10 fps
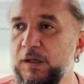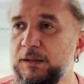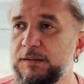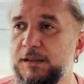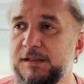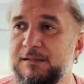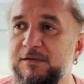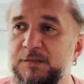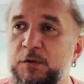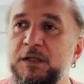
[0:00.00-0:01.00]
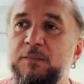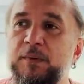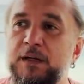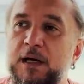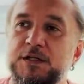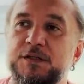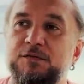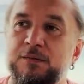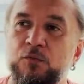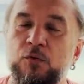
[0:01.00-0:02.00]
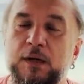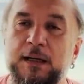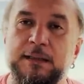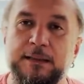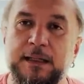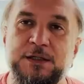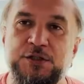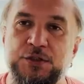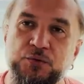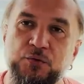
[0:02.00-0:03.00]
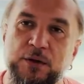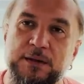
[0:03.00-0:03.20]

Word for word: этот кристалл возьмет и покажет своему огранщику.